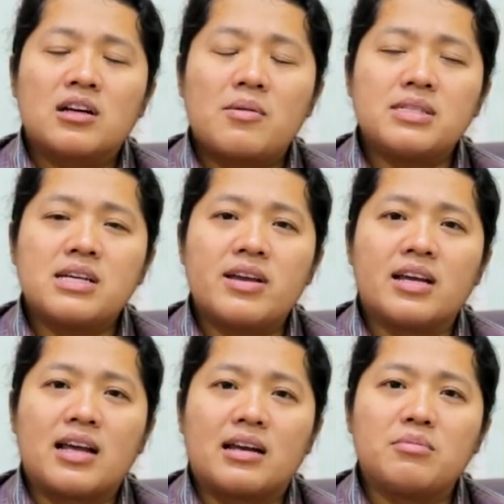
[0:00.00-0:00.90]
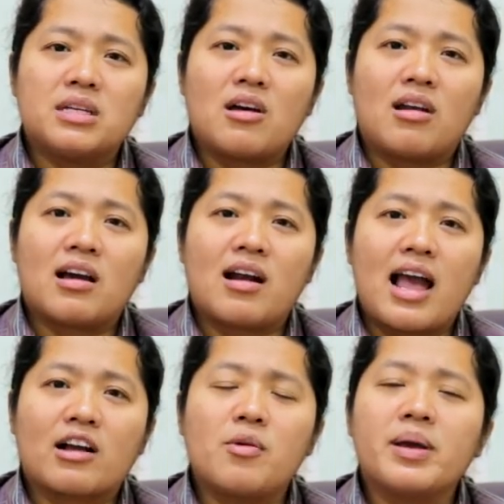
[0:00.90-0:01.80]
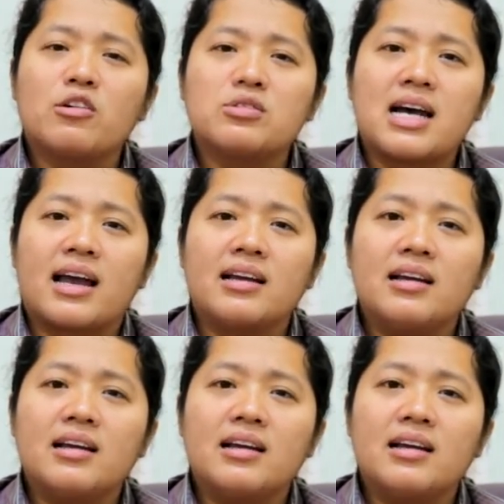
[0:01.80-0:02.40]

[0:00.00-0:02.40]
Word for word: ข้าพเจ้าเองนั้นเมื่อตอนแรกๆก็ไม่เข้าใจ